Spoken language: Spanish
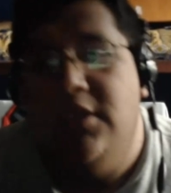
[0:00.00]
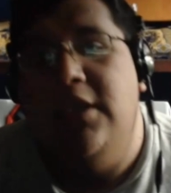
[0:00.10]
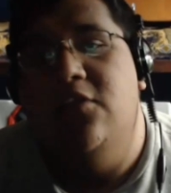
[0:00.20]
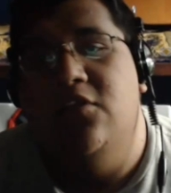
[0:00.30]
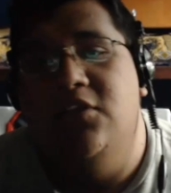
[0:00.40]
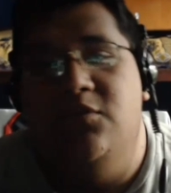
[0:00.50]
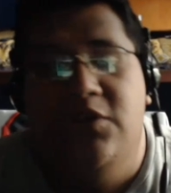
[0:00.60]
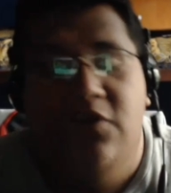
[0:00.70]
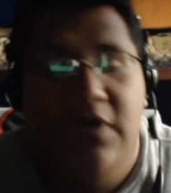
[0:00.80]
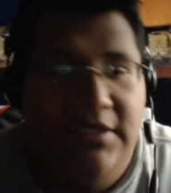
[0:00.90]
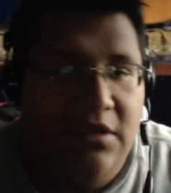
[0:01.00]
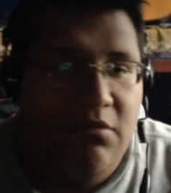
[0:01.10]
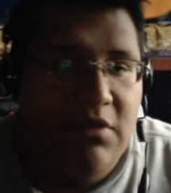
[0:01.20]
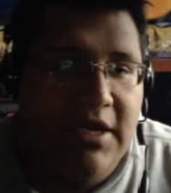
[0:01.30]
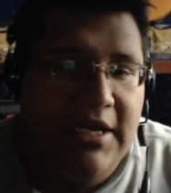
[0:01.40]
Entonces, bueno, hasta aquí
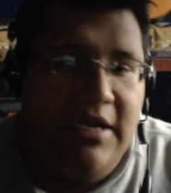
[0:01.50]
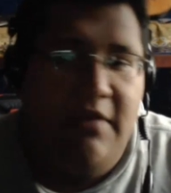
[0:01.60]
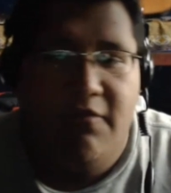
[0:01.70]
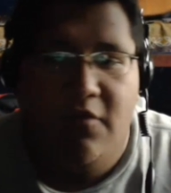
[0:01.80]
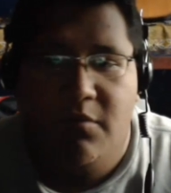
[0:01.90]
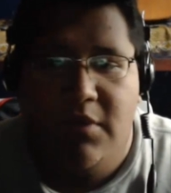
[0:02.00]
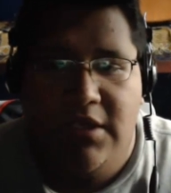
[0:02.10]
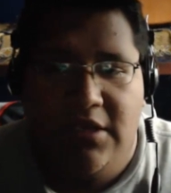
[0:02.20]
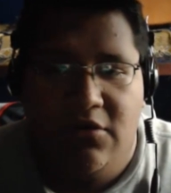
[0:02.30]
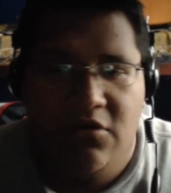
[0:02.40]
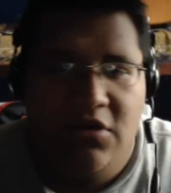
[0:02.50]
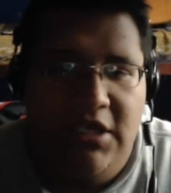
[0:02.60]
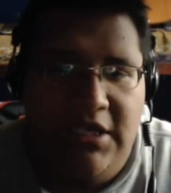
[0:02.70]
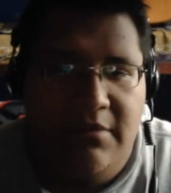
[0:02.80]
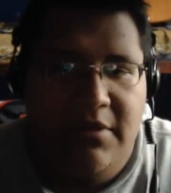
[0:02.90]
voy a dejar el informe de
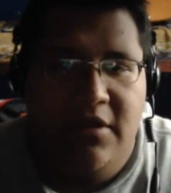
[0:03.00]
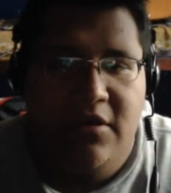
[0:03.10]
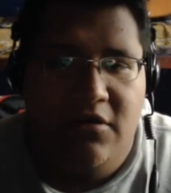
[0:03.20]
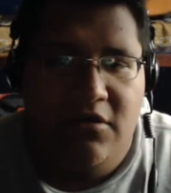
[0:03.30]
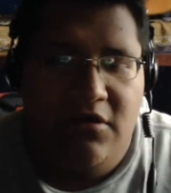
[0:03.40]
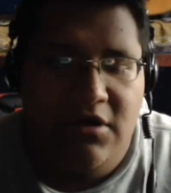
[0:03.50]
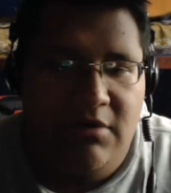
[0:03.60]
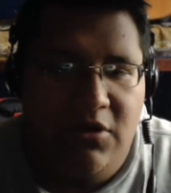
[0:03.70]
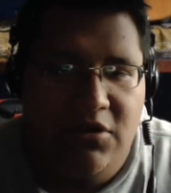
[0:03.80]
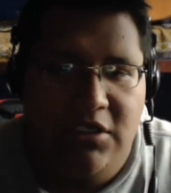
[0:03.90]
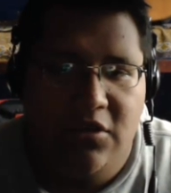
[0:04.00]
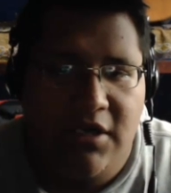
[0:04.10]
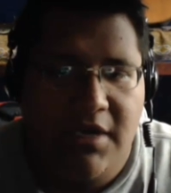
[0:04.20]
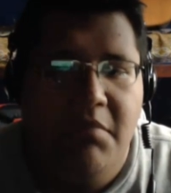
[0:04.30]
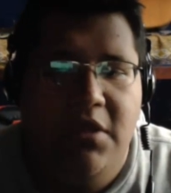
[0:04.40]
hoy, el video, el blogcito
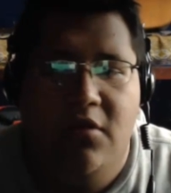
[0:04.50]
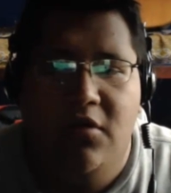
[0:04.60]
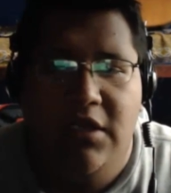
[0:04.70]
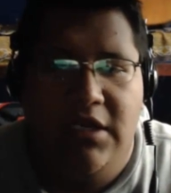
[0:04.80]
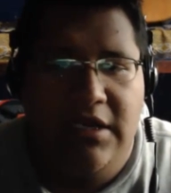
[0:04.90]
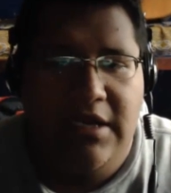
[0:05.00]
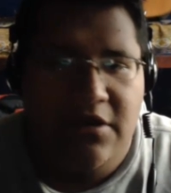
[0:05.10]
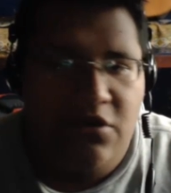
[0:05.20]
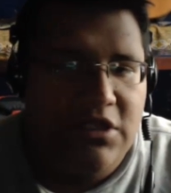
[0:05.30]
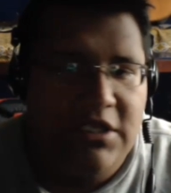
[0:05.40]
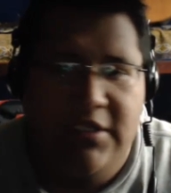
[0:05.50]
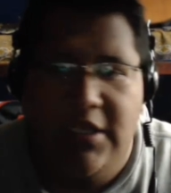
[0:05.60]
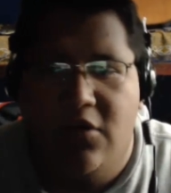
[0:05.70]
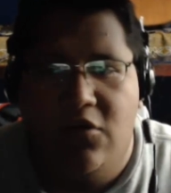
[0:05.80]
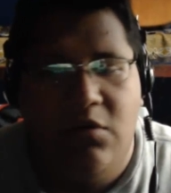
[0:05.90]
rápido, el, la
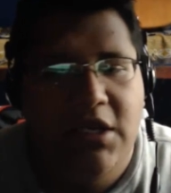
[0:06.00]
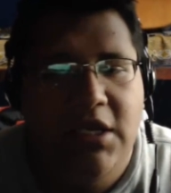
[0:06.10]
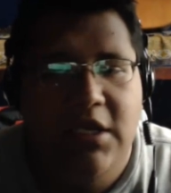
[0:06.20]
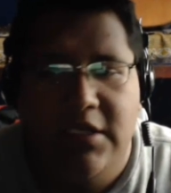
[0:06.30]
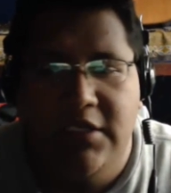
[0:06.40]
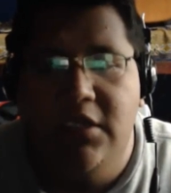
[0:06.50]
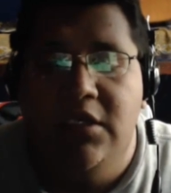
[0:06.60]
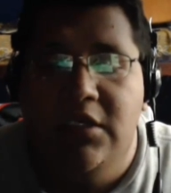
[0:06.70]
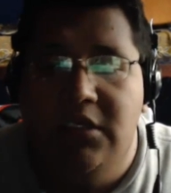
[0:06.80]
noticia o como lo quieran decir.